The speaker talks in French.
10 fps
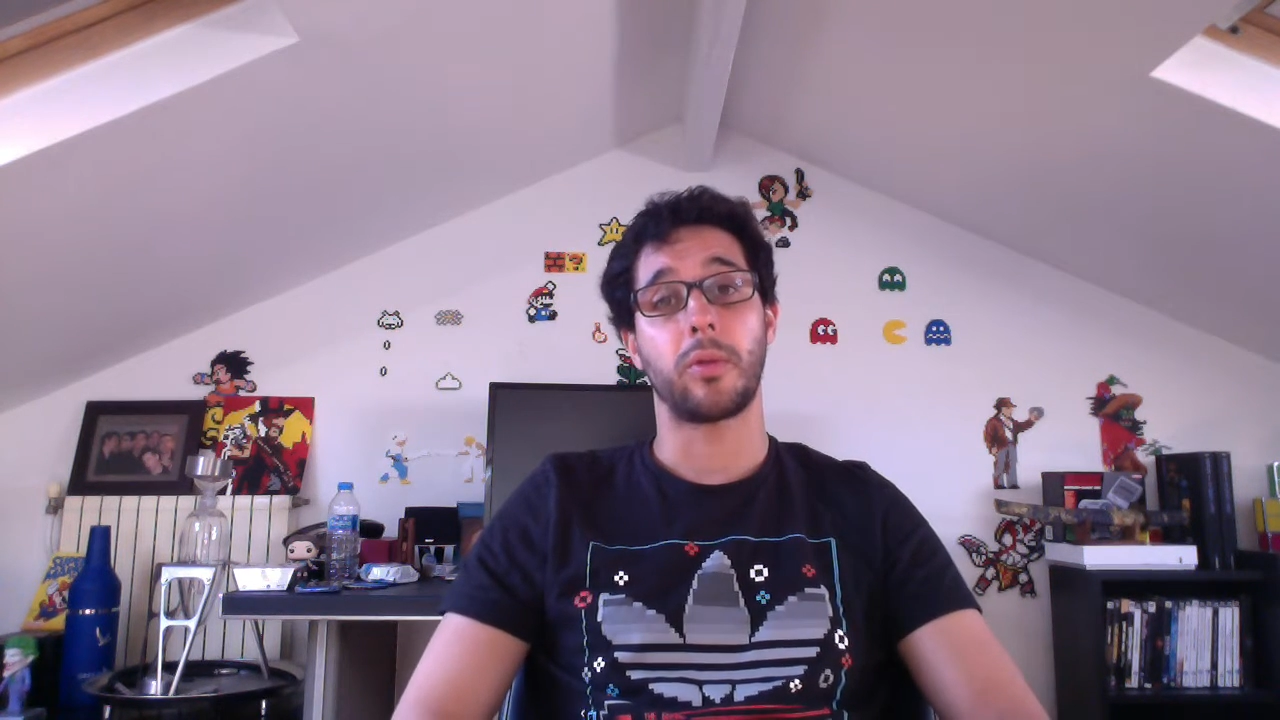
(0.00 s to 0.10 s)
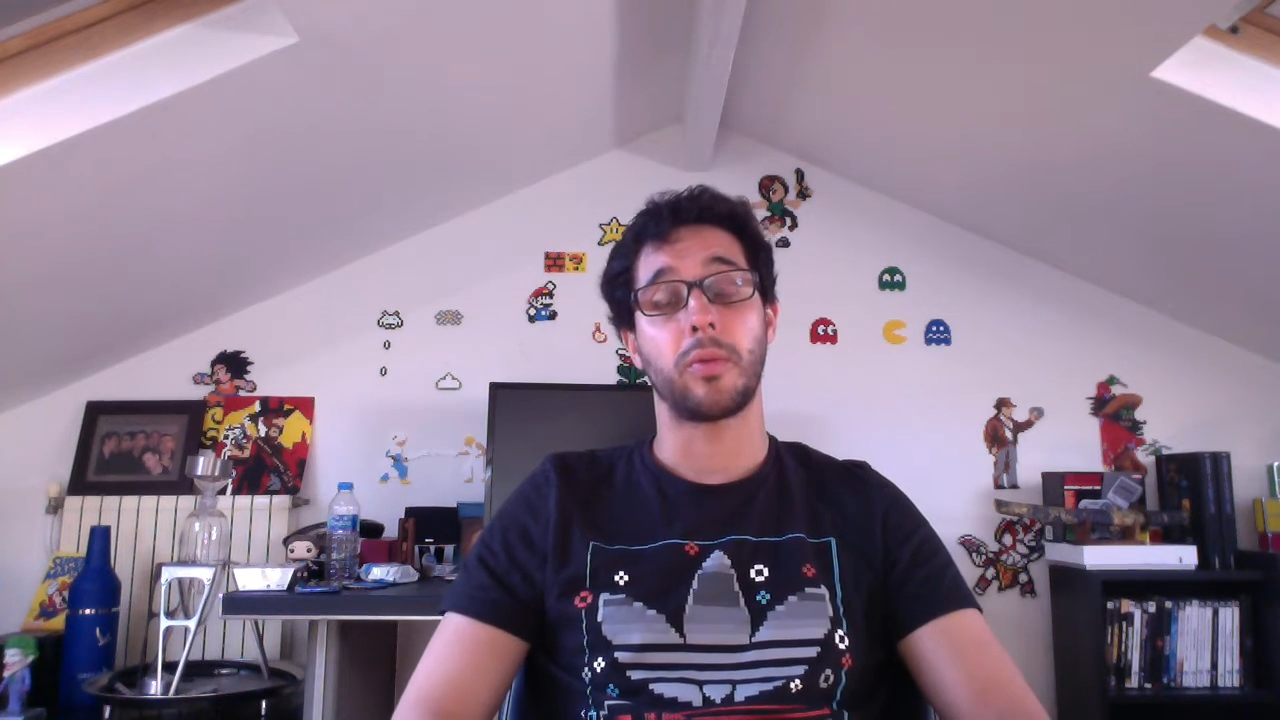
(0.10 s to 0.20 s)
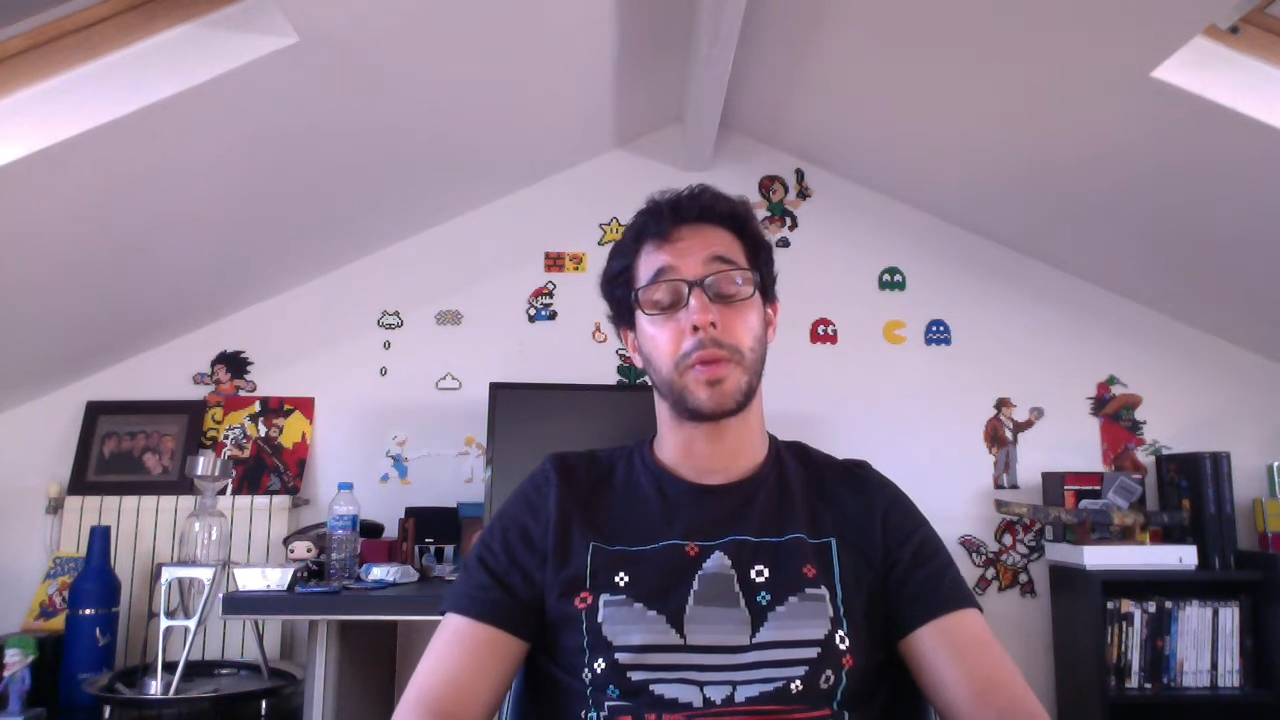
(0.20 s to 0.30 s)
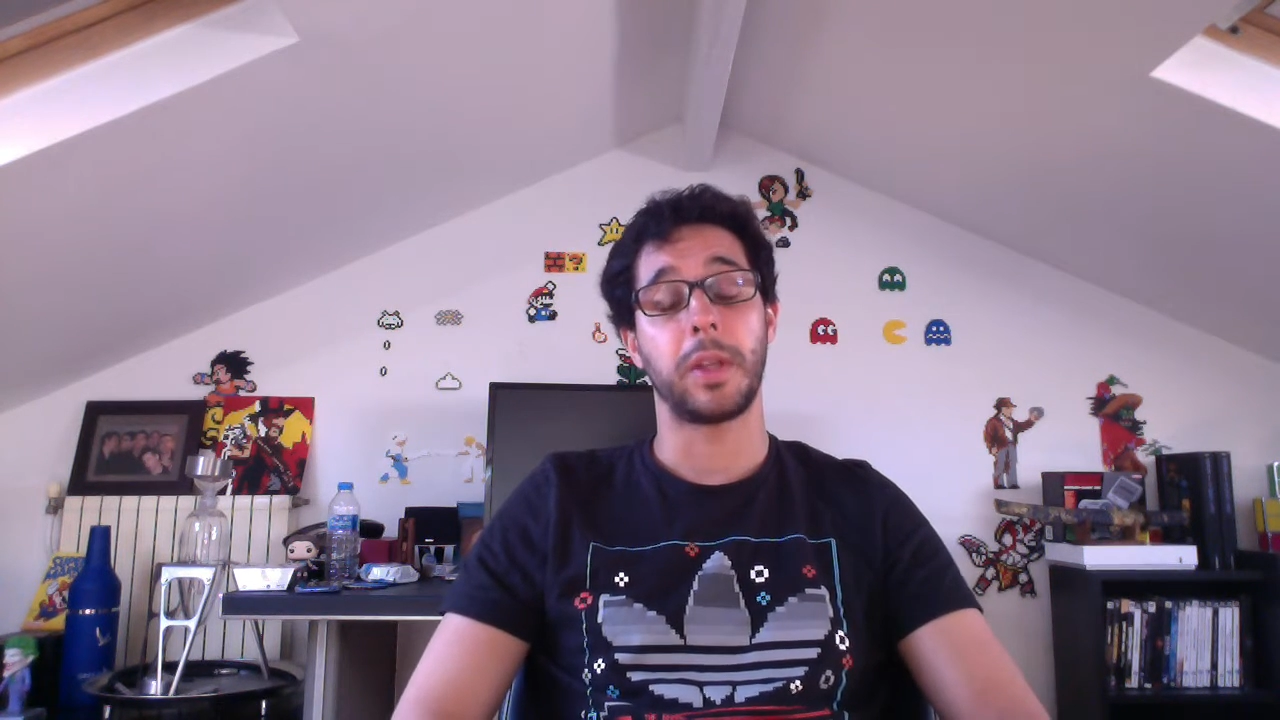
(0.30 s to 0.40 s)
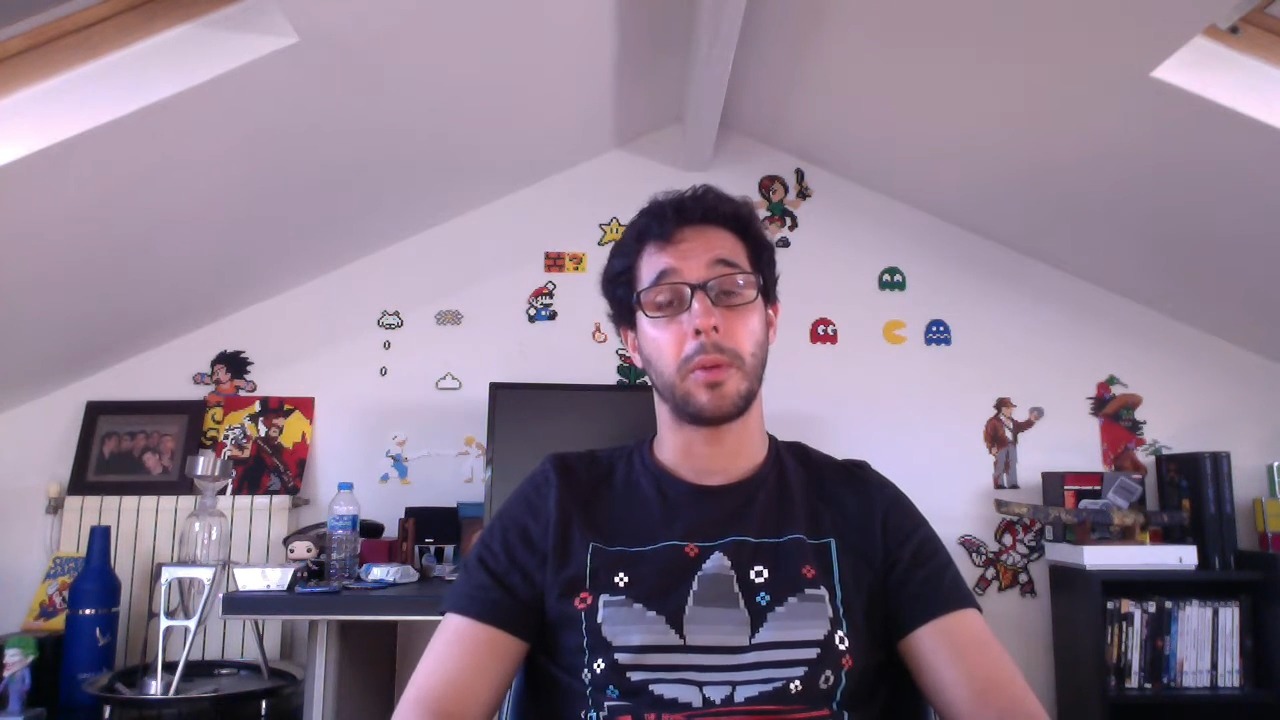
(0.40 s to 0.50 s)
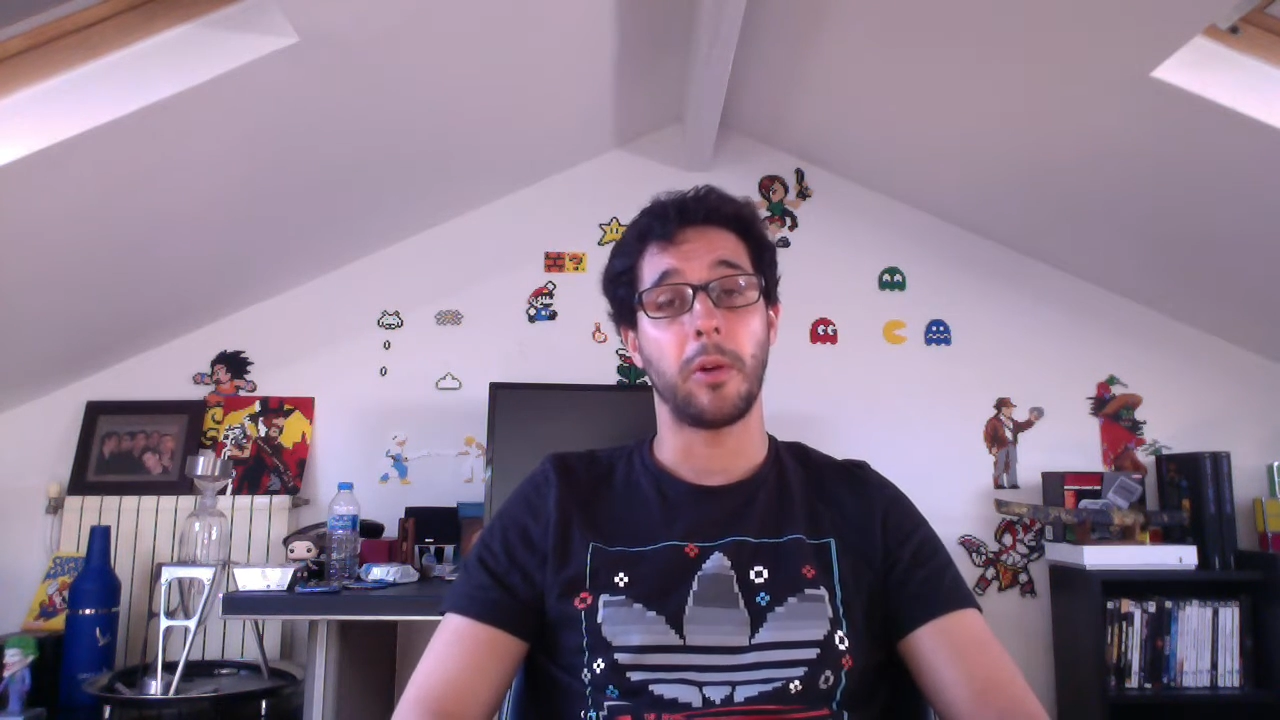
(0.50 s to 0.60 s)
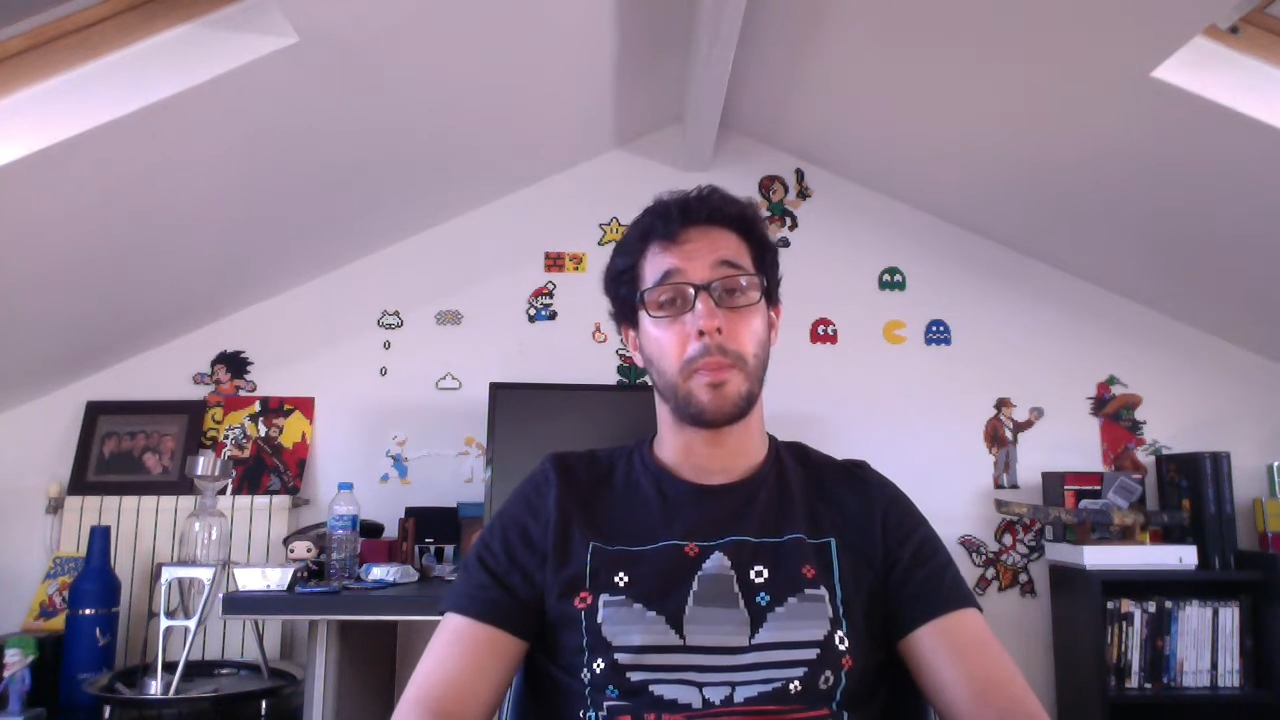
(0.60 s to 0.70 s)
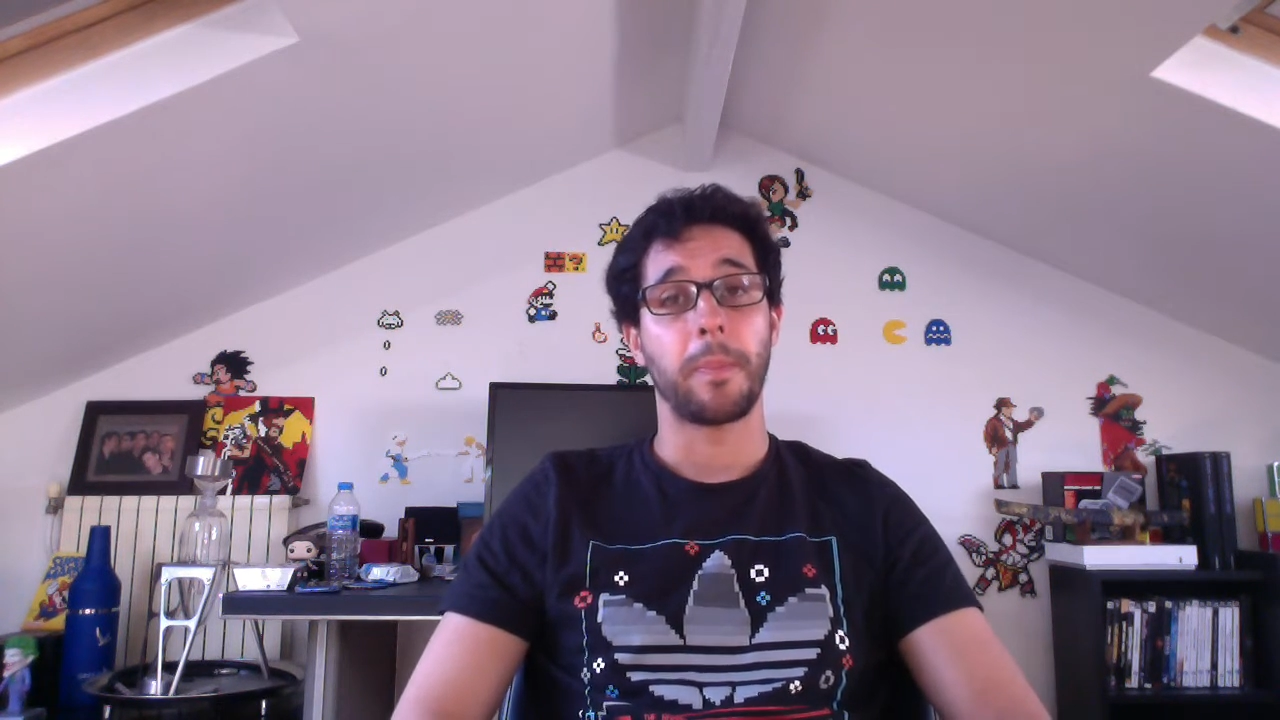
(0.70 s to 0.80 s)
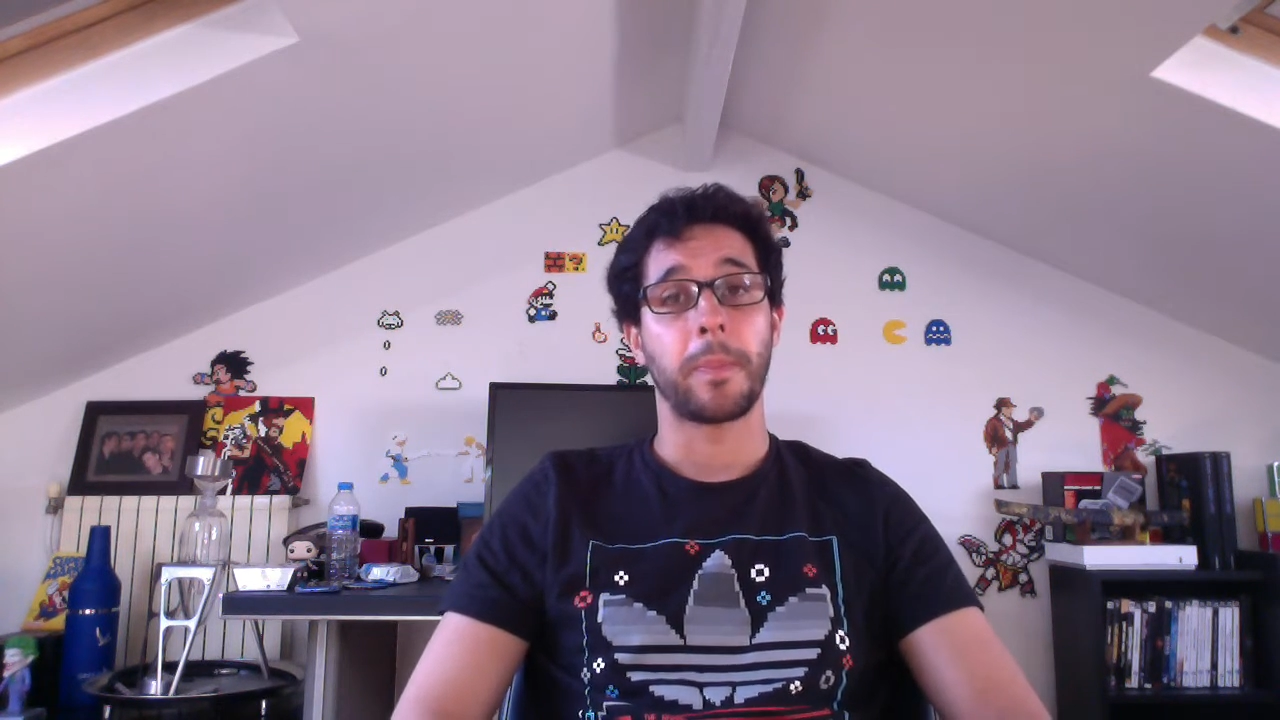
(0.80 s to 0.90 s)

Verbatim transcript: confinement.